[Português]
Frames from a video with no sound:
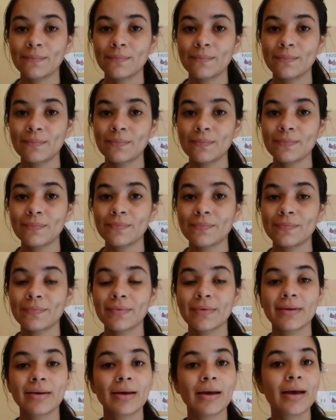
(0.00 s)
Hum?
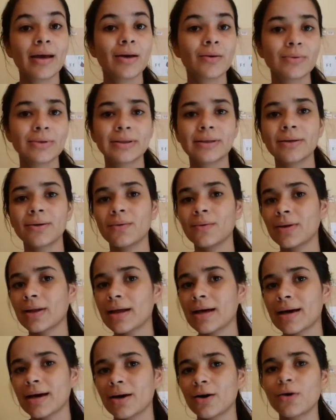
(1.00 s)
É o
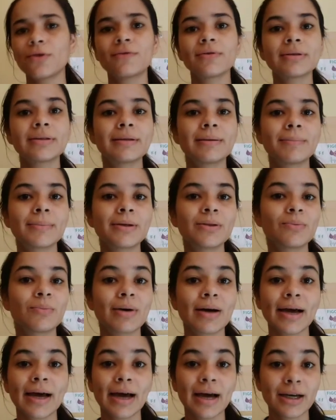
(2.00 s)
celular ou você manda
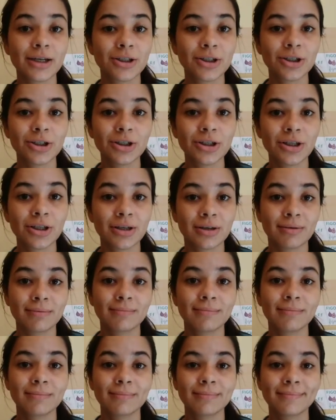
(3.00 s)
uma cartinha